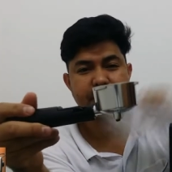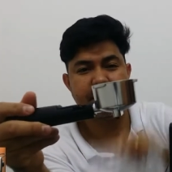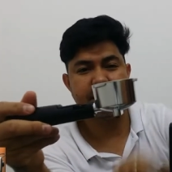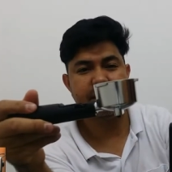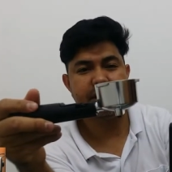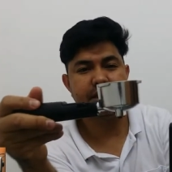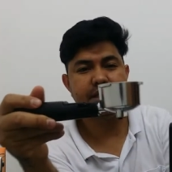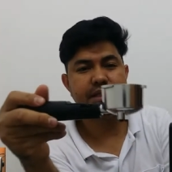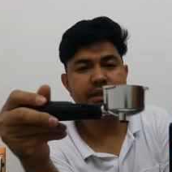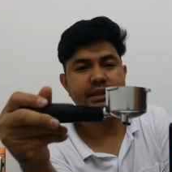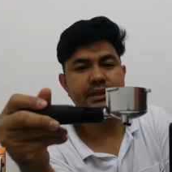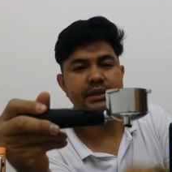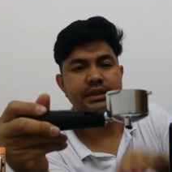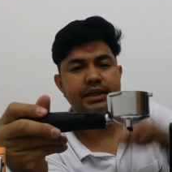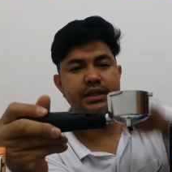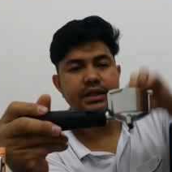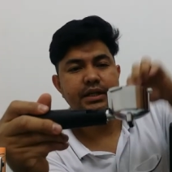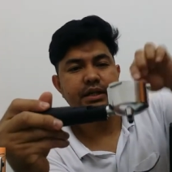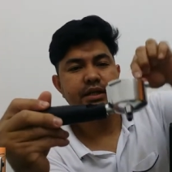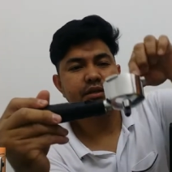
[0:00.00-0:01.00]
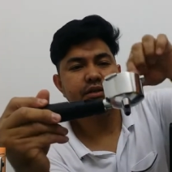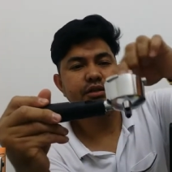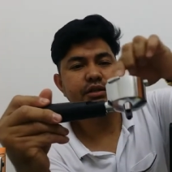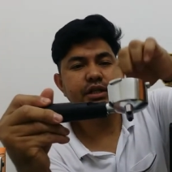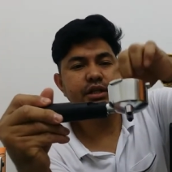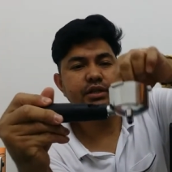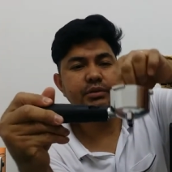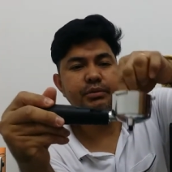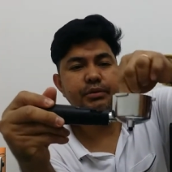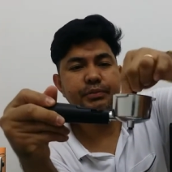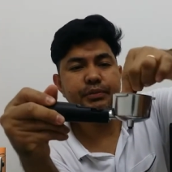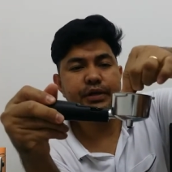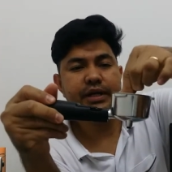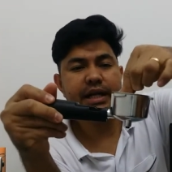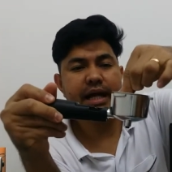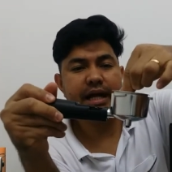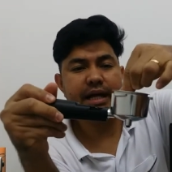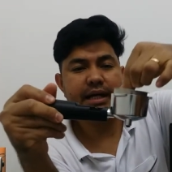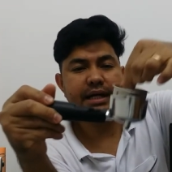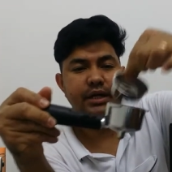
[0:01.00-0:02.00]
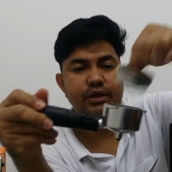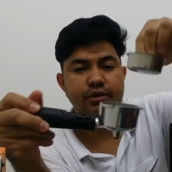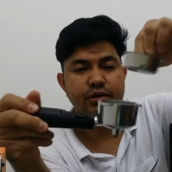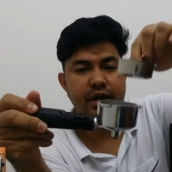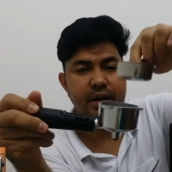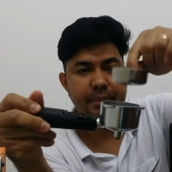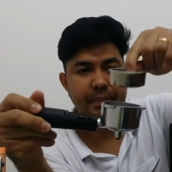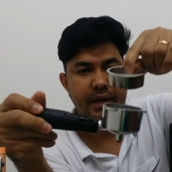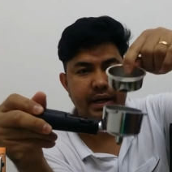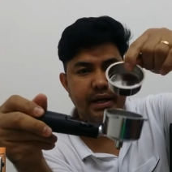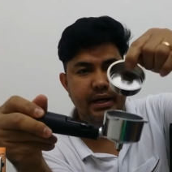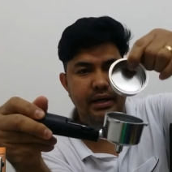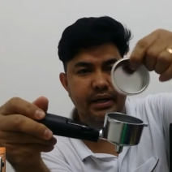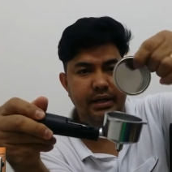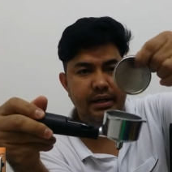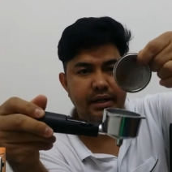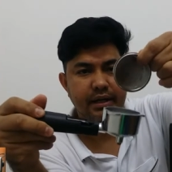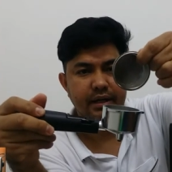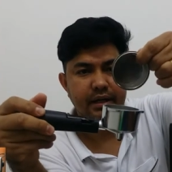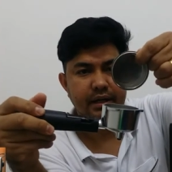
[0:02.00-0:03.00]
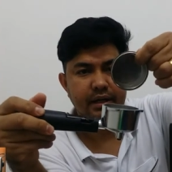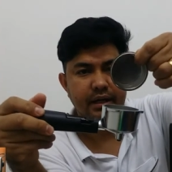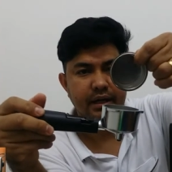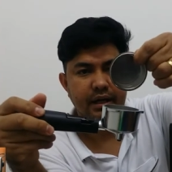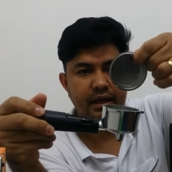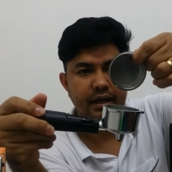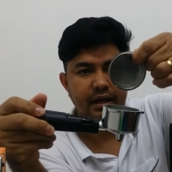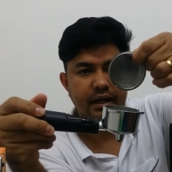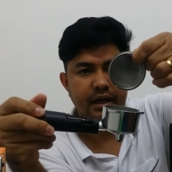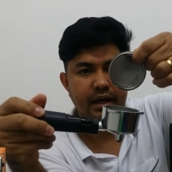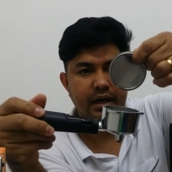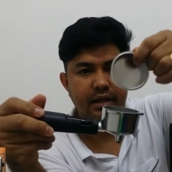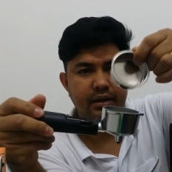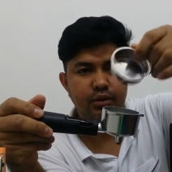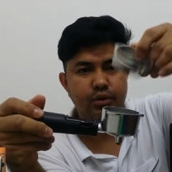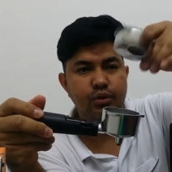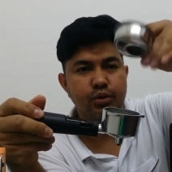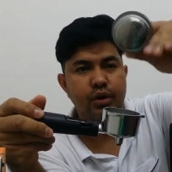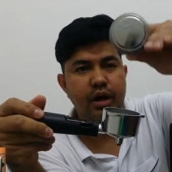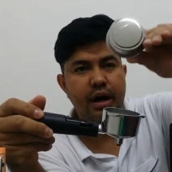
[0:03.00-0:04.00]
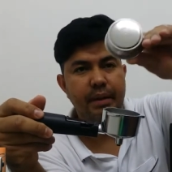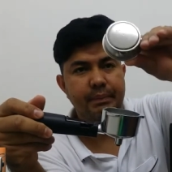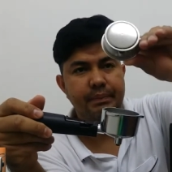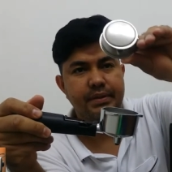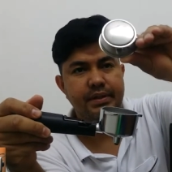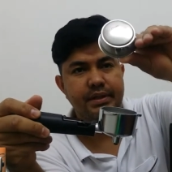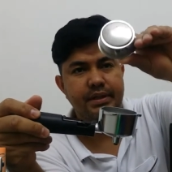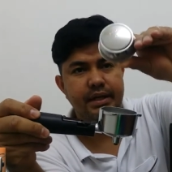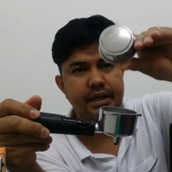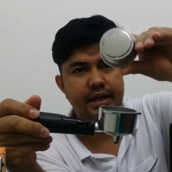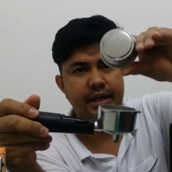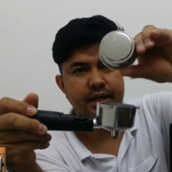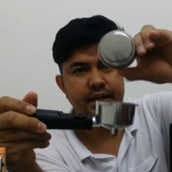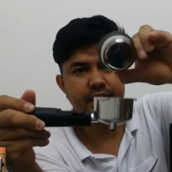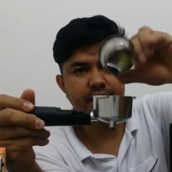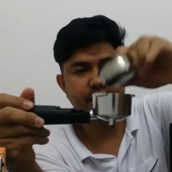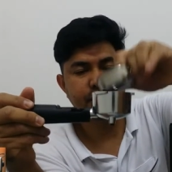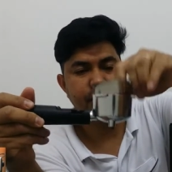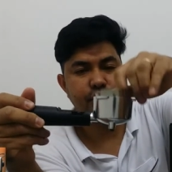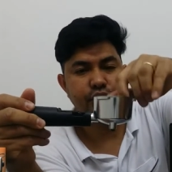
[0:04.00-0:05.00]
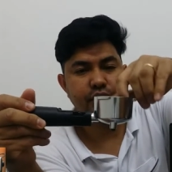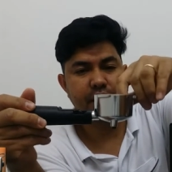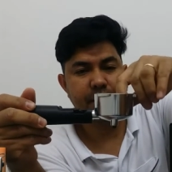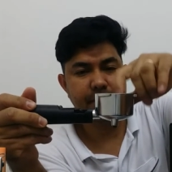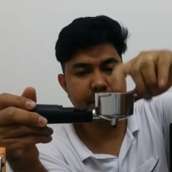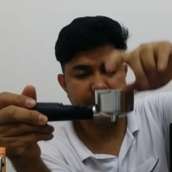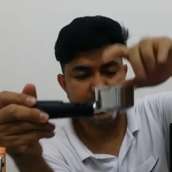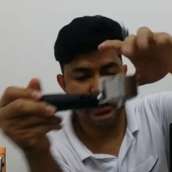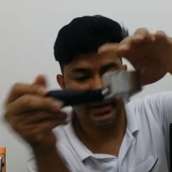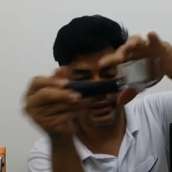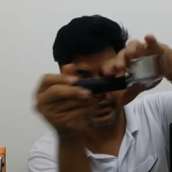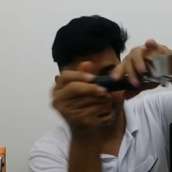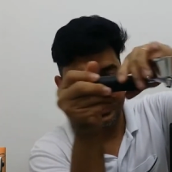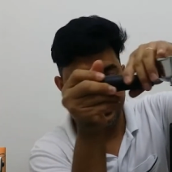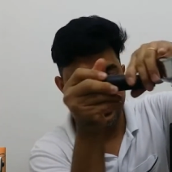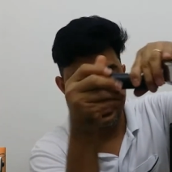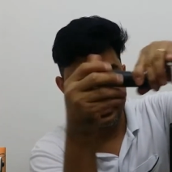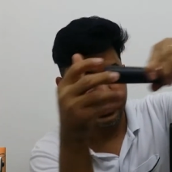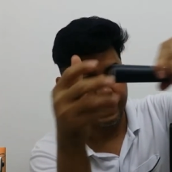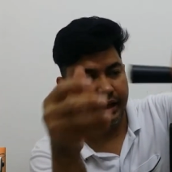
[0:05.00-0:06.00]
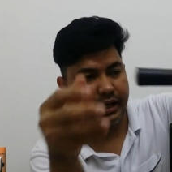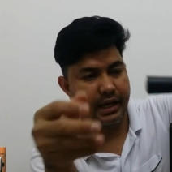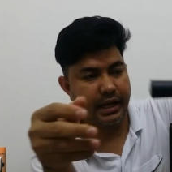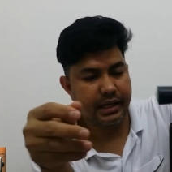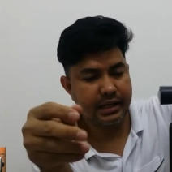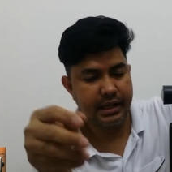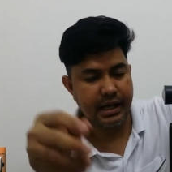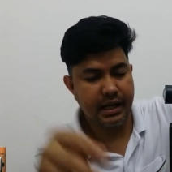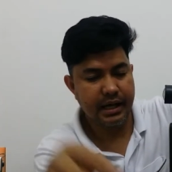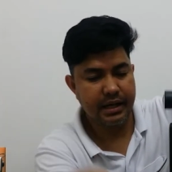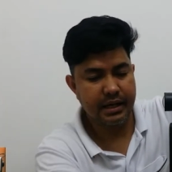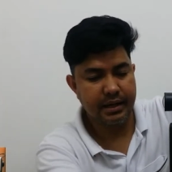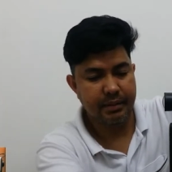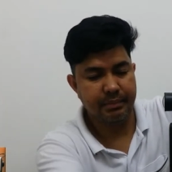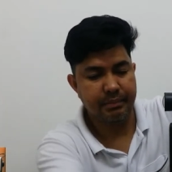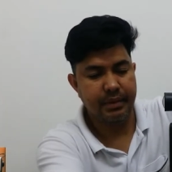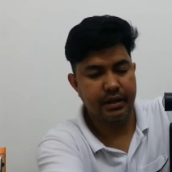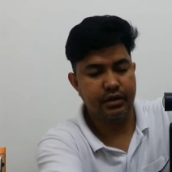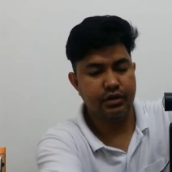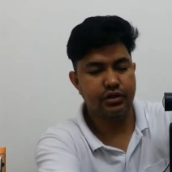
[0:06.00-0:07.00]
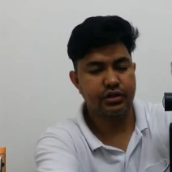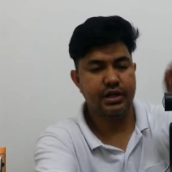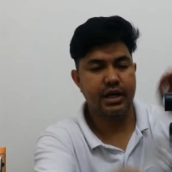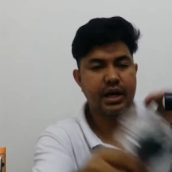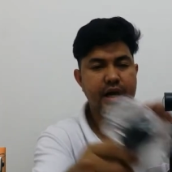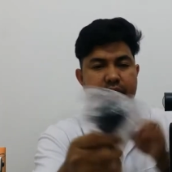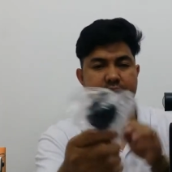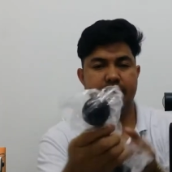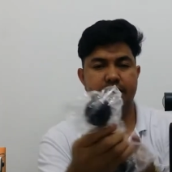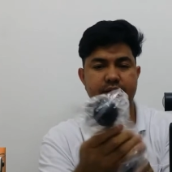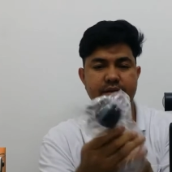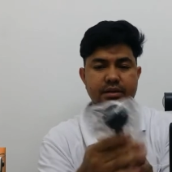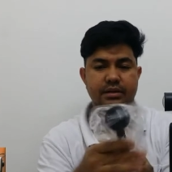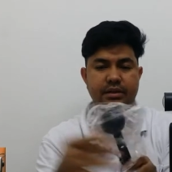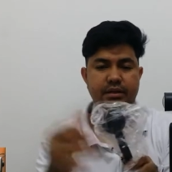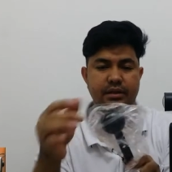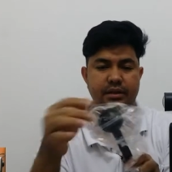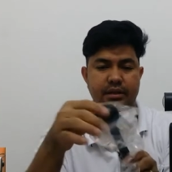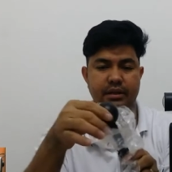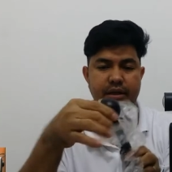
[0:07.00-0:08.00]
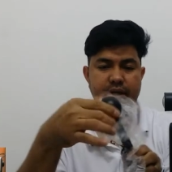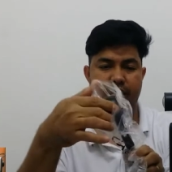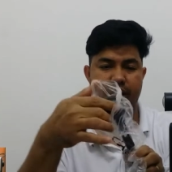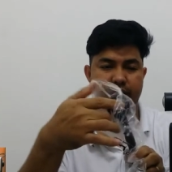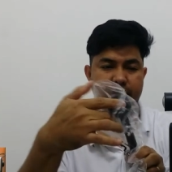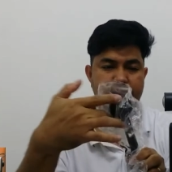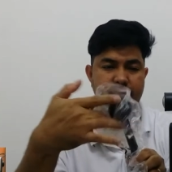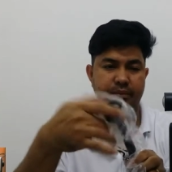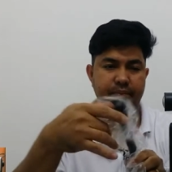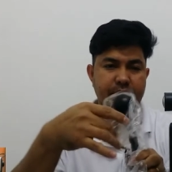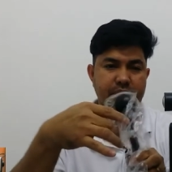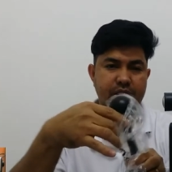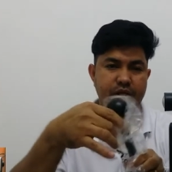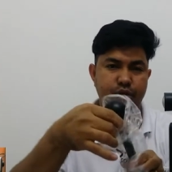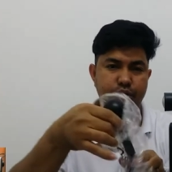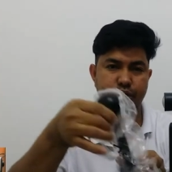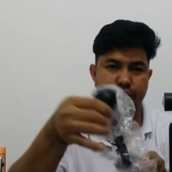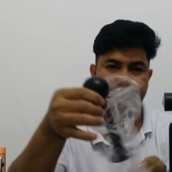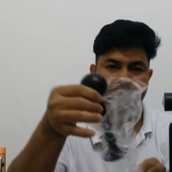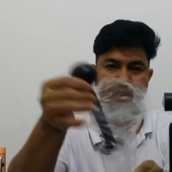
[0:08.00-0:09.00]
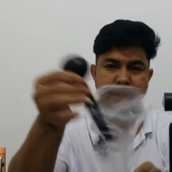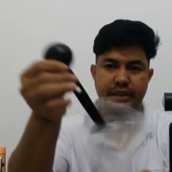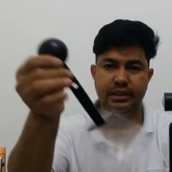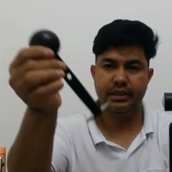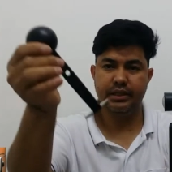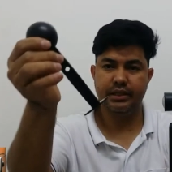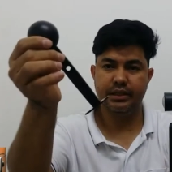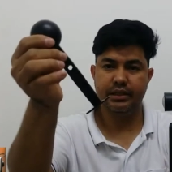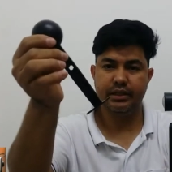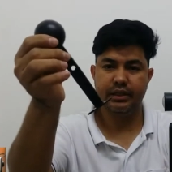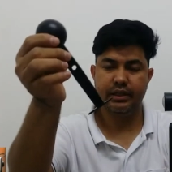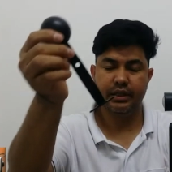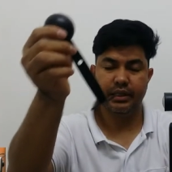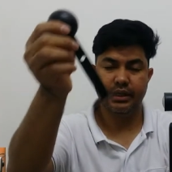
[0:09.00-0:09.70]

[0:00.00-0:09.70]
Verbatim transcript: tawag dito. So, dito mo po ilalagay yung kape. Ayan, two cups. Ayan, dito yung kape. And, meron siyang, ito, pang scoop din to.